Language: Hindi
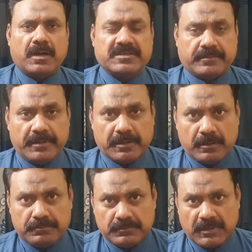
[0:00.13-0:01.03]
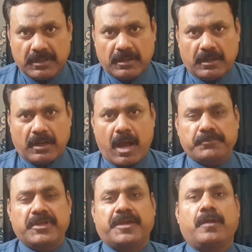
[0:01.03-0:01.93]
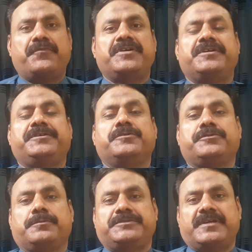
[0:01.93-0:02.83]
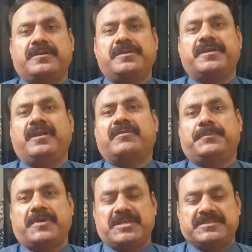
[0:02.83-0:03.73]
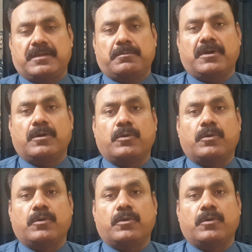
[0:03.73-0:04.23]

असलम आप देख रहे हो फिर यूट्यूब चैनल रियल वाले पाकिस्तान आपका